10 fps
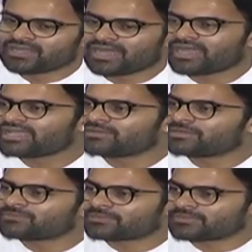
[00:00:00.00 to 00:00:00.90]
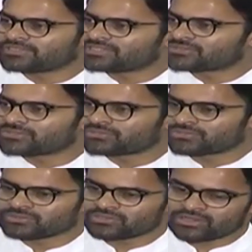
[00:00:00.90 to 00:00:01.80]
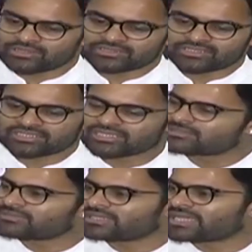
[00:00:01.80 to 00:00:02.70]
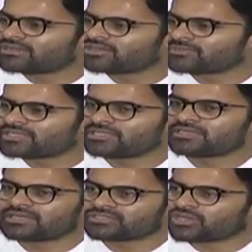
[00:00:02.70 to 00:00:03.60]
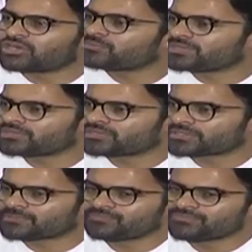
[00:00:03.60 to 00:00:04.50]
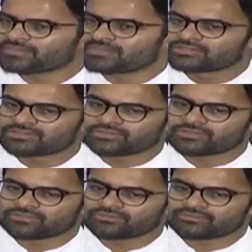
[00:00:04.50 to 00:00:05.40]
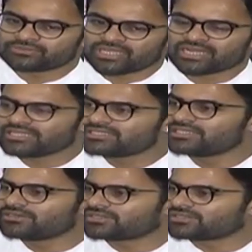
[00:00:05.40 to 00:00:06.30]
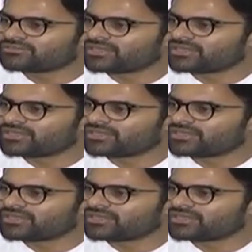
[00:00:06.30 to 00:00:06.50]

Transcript: హాయిగా మన పని మనం చేసుకోవచ్చు కాన్సన్ట్రేషన్ అంతా మన డైలాగ్ మీద ఆ షార్ట్ మీద ఉంటుంది సో చాలా ఈజీగా ఉండేదండి